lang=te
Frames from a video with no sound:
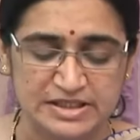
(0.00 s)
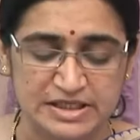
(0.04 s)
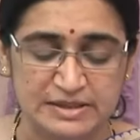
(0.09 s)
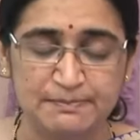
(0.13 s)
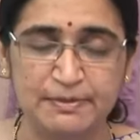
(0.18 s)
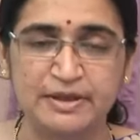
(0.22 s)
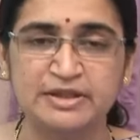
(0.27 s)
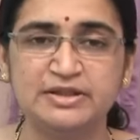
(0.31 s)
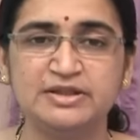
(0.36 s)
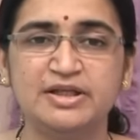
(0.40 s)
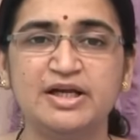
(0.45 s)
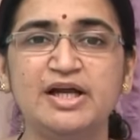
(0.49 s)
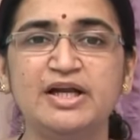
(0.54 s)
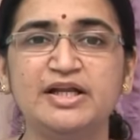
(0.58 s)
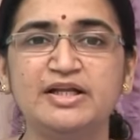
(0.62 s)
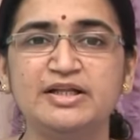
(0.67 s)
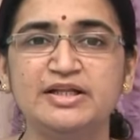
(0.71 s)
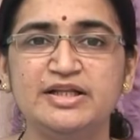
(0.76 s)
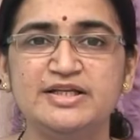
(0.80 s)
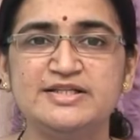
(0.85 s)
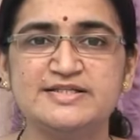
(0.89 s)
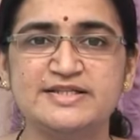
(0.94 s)
ఈ
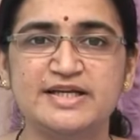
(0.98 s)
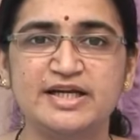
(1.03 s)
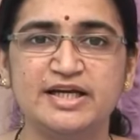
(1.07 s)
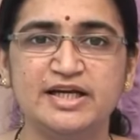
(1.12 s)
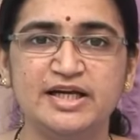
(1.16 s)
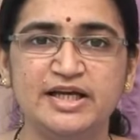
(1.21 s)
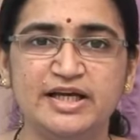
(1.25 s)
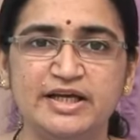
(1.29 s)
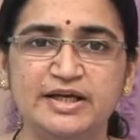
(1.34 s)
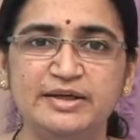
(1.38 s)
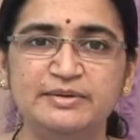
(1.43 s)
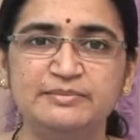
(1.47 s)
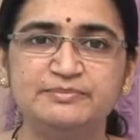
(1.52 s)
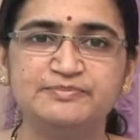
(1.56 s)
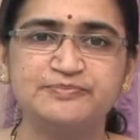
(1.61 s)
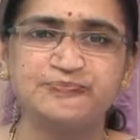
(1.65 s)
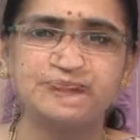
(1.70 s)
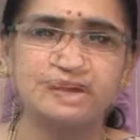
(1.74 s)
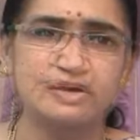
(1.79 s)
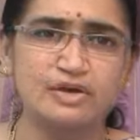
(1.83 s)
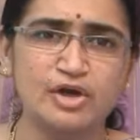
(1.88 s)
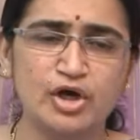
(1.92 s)
పత్రాలను తీసుకెళ్ళి
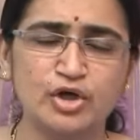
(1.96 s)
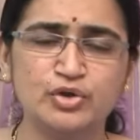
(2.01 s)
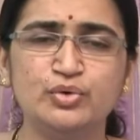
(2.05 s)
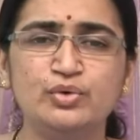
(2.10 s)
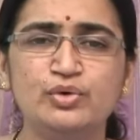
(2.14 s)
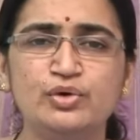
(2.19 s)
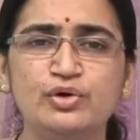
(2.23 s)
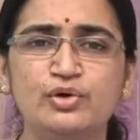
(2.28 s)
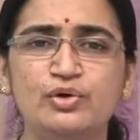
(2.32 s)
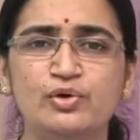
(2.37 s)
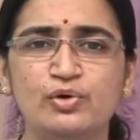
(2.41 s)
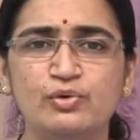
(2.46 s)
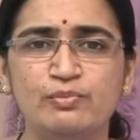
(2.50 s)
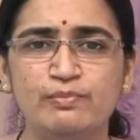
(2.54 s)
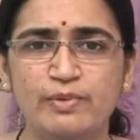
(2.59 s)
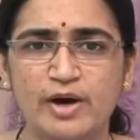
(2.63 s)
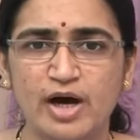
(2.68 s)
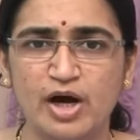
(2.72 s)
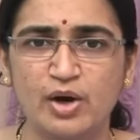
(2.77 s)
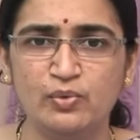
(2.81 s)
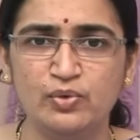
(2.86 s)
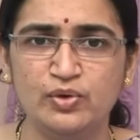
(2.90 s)
నదుల్లో
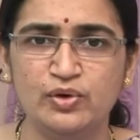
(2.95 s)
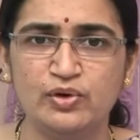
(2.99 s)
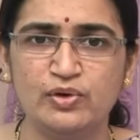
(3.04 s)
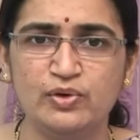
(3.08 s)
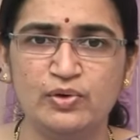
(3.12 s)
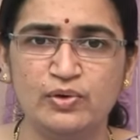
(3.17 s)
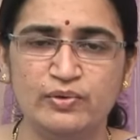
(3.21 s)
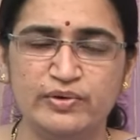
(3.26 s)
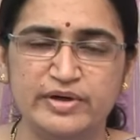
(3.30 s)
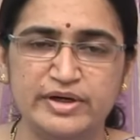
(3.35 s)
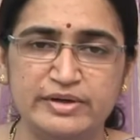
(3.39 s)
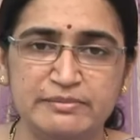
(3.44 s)
బావుల్లో